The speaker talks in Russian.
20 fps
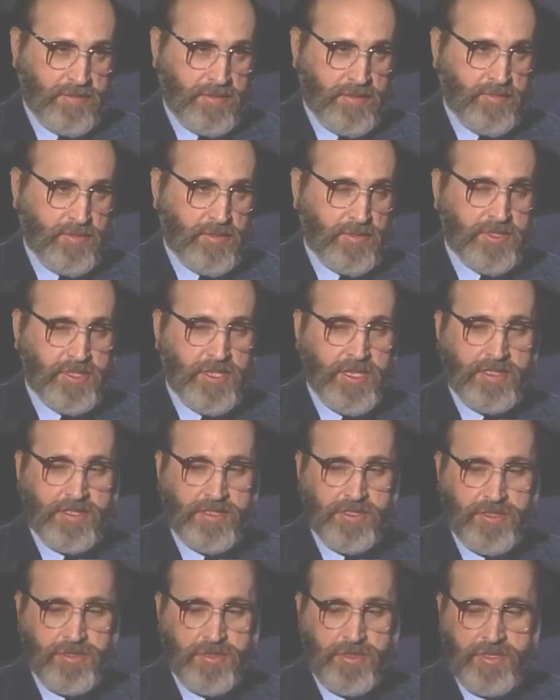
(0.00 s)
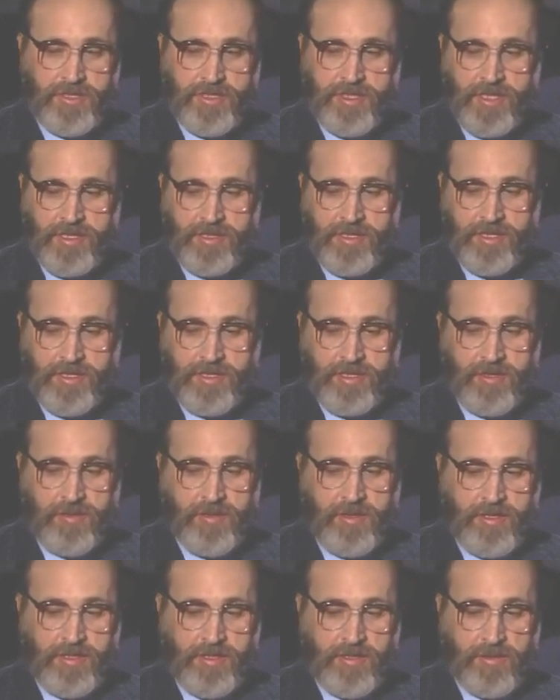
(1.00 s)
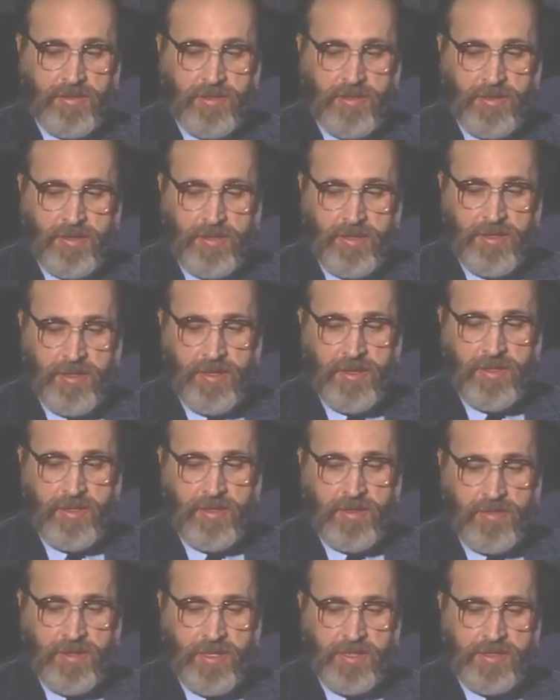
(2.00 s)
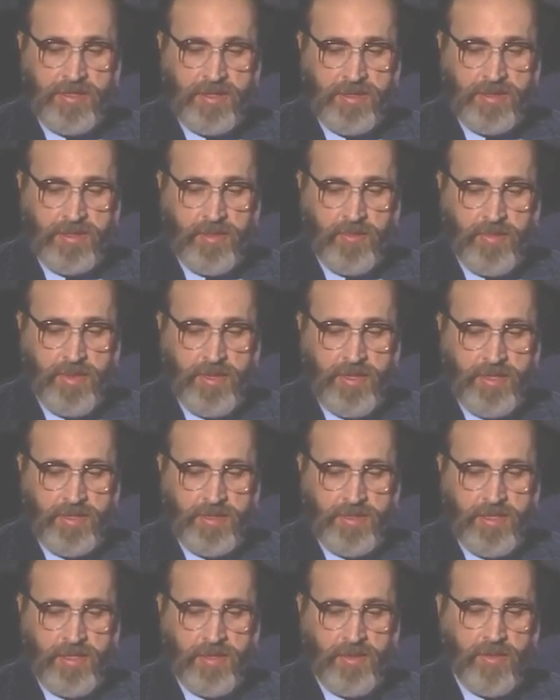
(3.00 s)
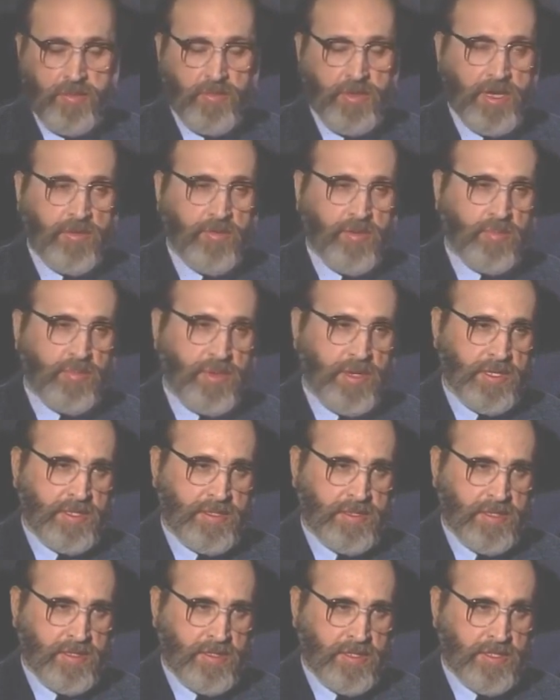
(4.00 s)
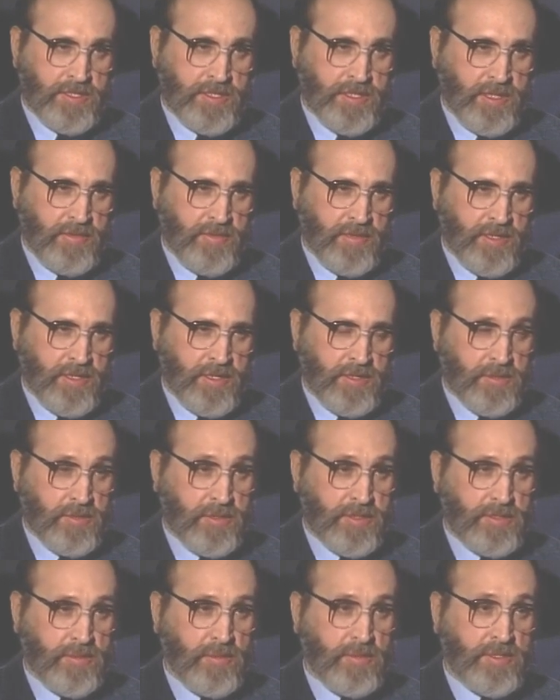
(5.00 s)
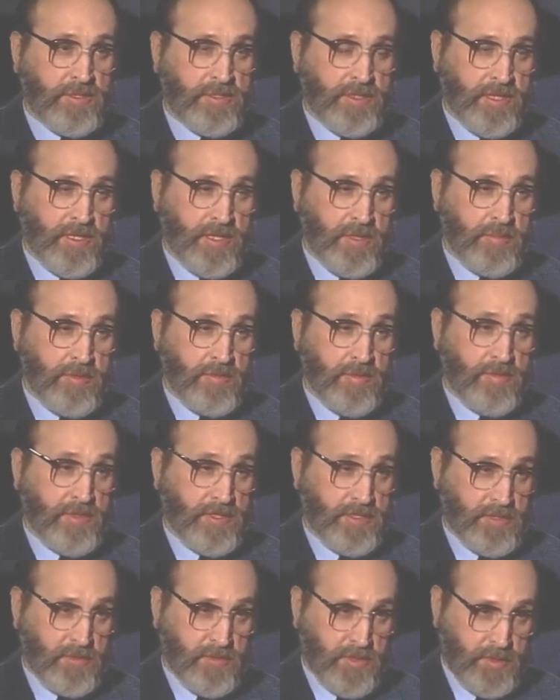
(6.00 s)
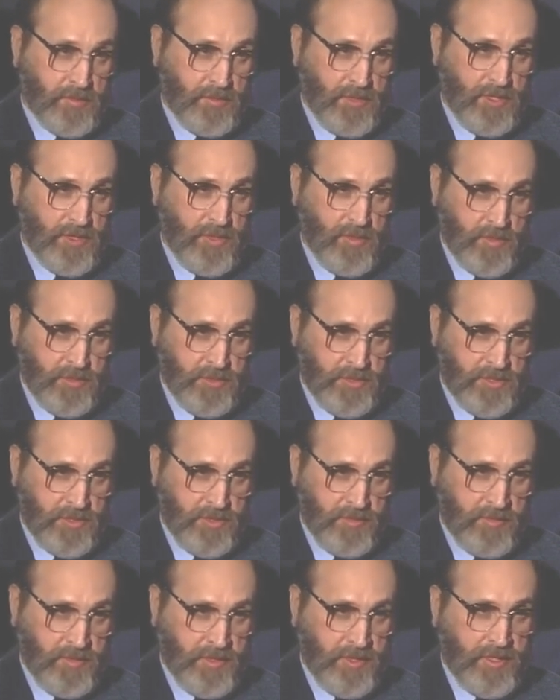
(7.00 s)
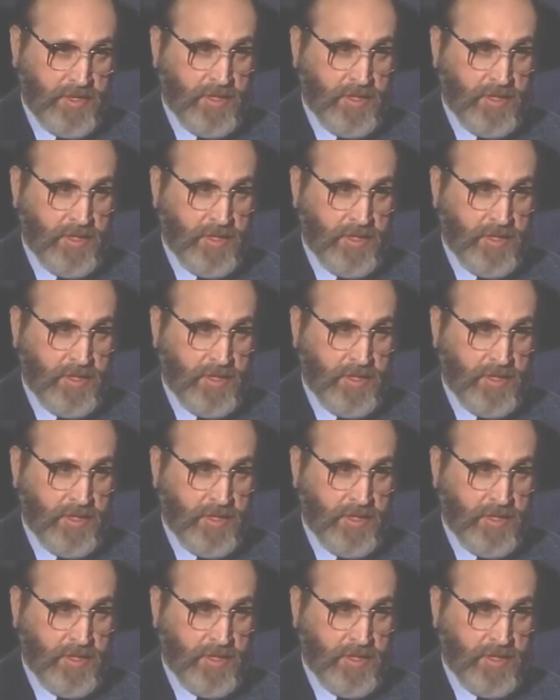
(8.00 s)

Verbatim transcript: И получается, что сейчас даже, наверное, не только в российской политике, но и мировой политике нет человека, который столько стоял бы во весь рост перед обществом.